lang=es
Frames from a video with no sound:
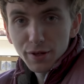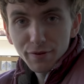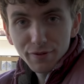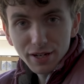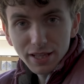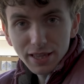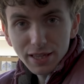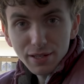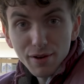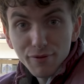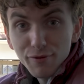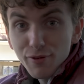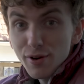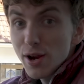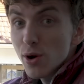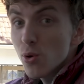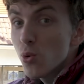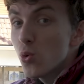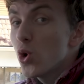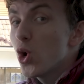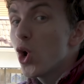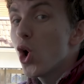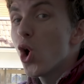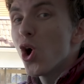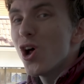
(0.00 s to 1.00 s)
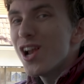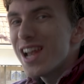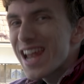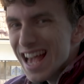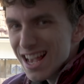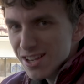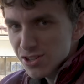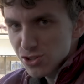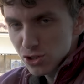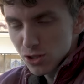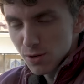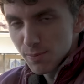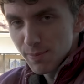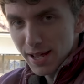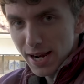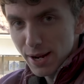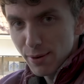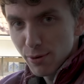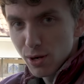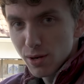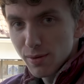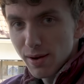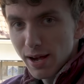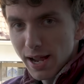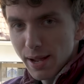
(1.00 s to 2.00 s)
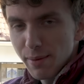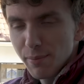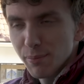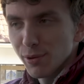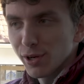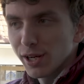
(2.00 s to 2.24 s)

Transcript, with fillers: en definitiva fue un golazo para Volkswagen,